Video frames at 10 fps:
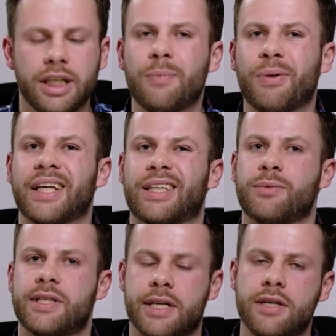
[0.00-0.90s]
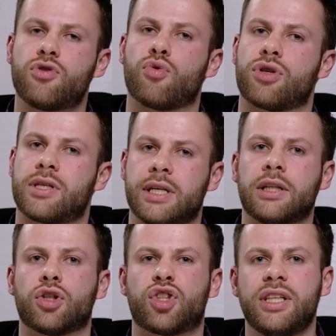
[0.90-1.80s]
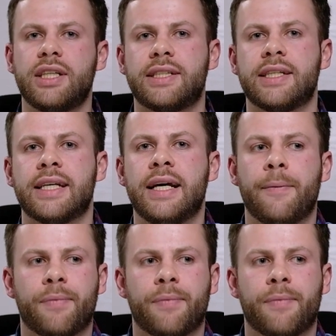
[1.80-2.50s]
И при этом здесь уже сцена шире, здесь